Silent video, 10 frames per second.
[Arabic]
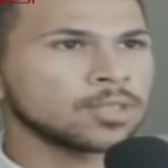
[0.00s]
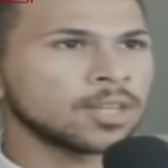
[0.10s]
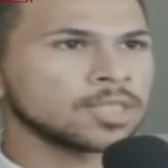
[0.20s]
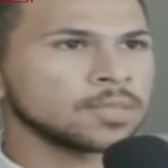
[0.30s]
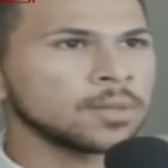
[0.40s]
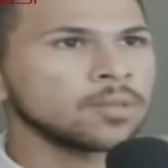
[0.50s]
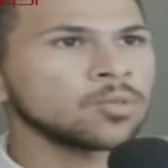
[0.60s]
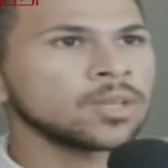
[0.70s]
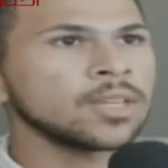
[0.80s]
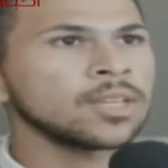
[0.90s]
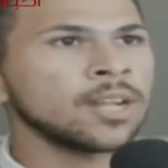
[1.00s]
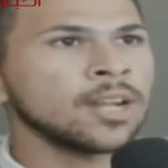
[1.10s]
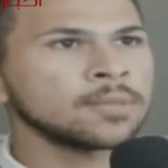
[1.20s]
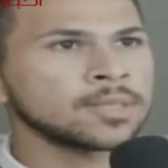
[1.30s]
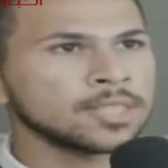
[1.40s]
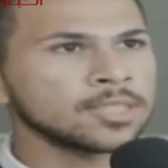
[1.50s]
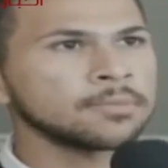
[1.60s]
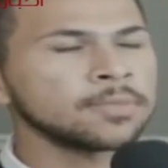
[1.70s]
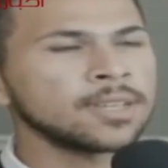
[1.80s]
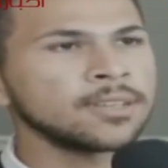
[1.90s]
عظيمه واحنا
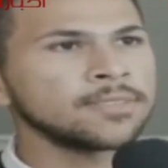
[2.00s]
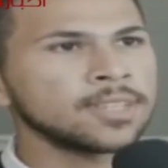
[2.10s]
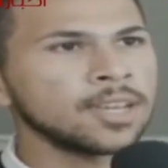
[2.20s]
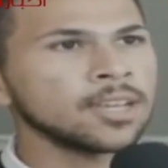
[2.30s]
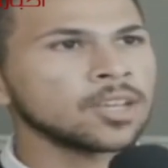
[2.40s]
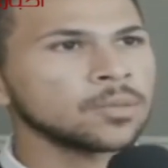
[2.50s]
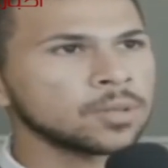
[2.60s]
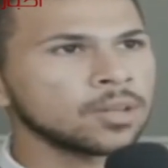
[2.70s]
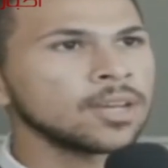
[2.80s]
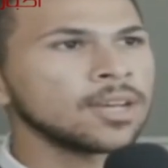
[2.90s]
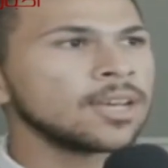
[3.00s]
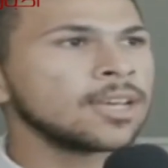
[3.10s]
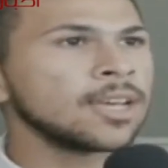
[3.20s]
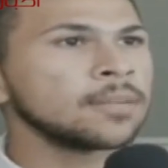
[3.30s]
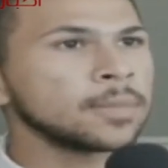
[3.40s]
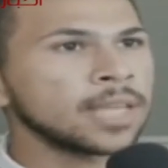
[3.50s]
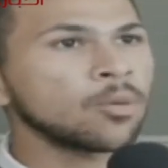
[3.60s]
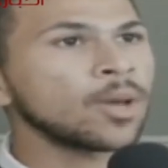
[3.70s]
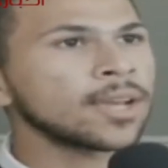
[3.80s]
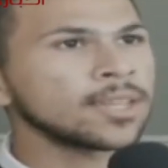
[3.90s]
بنكتسب فيها خبره آه، علميه
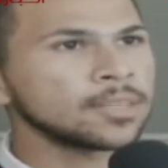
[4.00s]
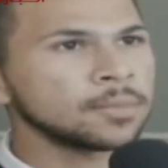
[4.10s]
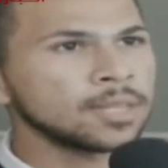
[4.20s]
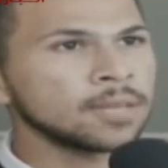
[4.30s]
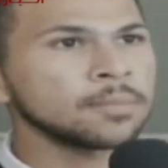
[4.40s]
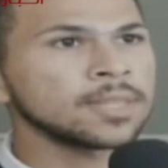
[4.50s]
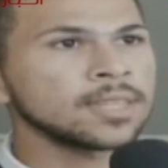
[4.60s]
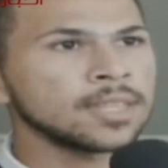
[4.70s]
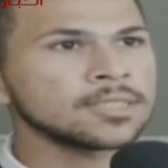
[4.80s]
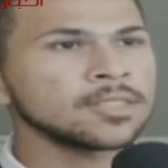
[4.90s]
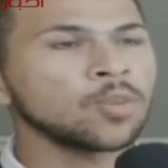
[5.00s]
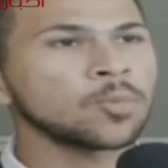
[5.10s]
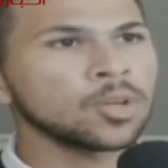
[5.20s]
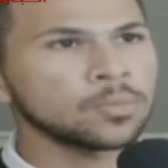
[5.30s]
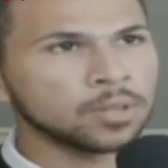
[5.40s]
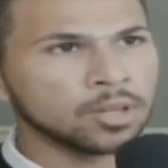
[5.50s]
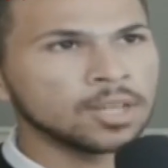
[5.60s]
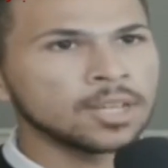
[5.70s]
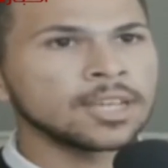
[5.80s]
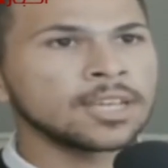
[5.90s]
واكاديميه من ناس لهم خبره
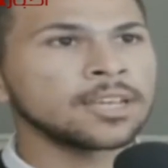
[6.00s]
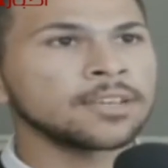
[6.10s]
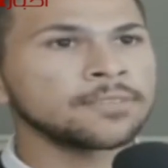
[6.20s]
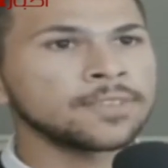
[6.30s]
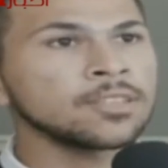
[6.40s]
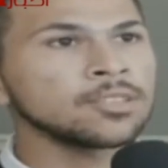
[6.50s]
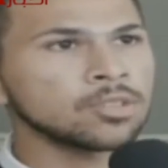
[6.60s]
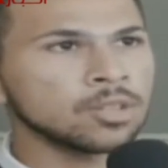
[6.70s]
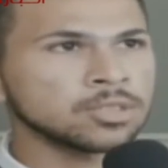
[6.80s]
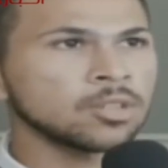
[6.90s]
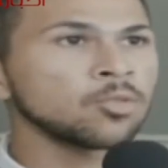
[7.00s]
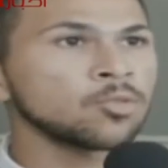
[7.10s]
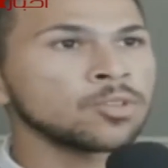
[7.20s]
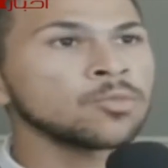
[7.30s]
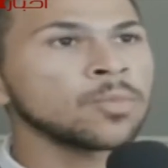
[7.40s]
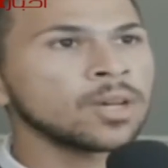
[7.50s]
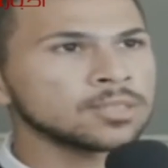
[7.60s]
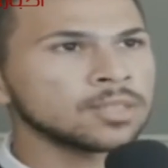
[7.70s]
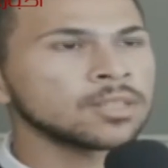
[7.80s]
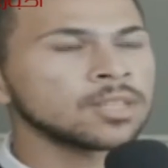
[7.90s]
آه، في الدراسه وفيهم اصلا